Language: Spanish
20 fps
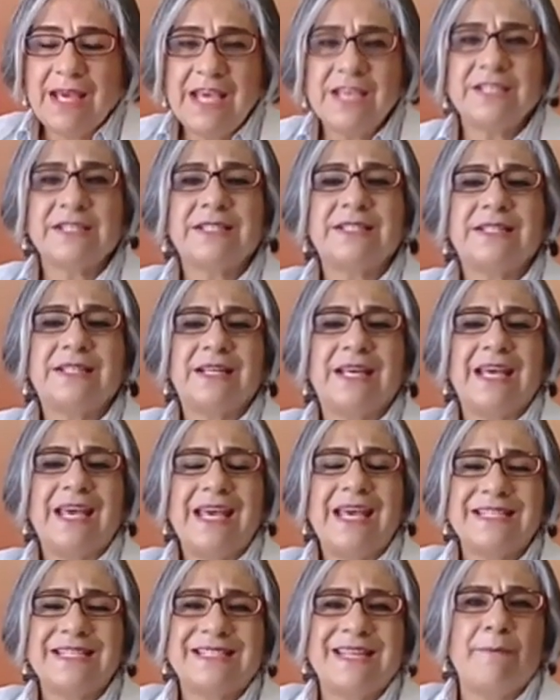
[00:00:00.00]

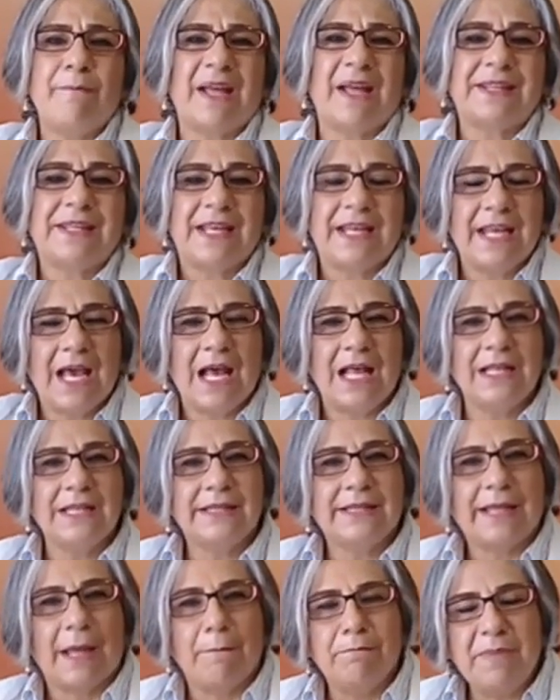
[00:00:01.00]
este, este
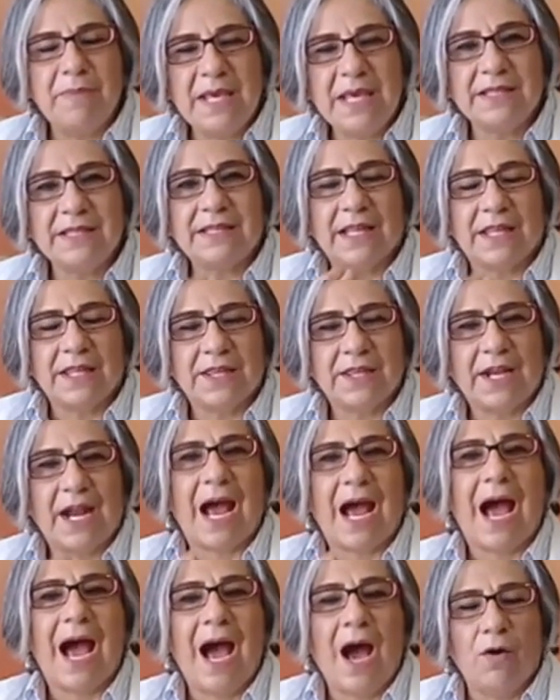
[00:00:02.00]
material también
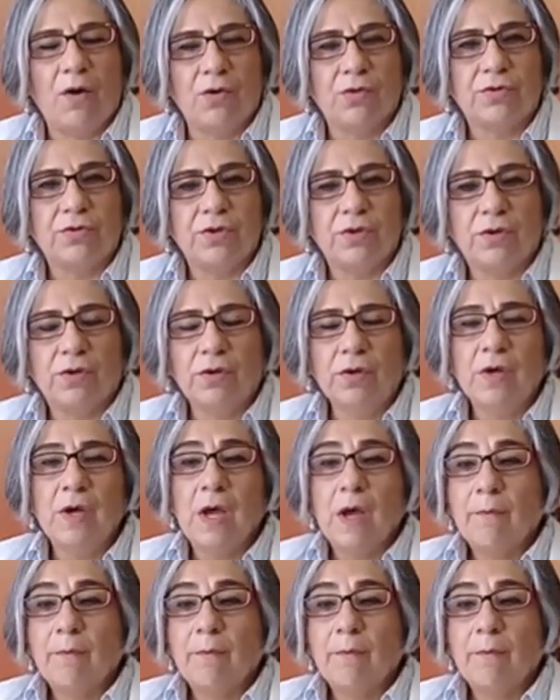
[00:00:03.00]
tendrá audio